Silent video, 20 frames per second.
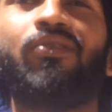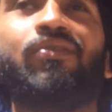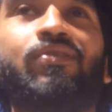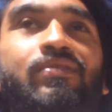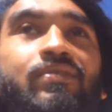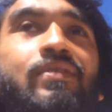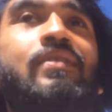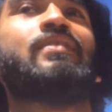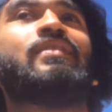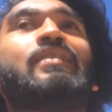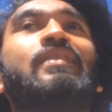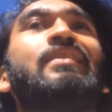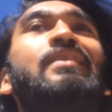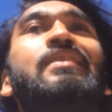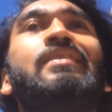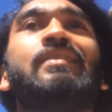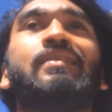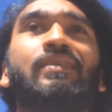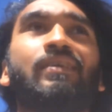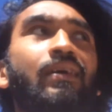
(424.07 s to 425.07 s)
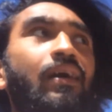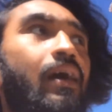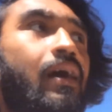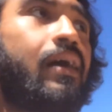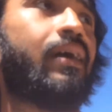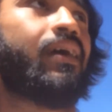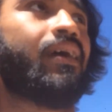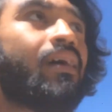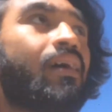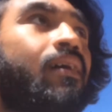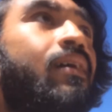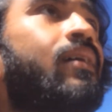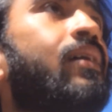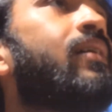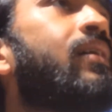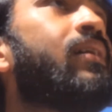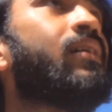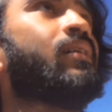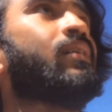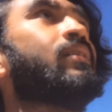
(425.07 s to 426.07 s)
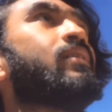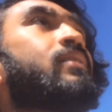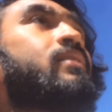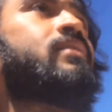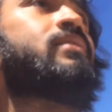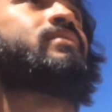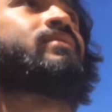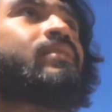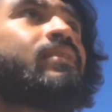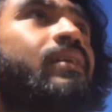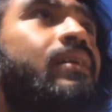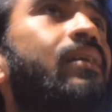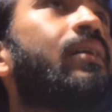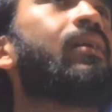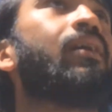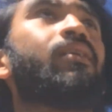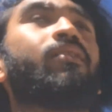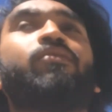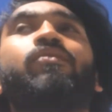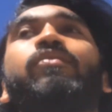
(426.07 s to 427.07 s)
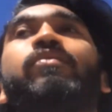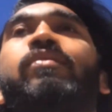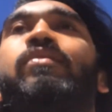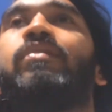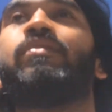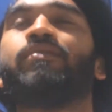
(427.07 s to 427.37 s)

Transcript: दो आगे शेयर कर दो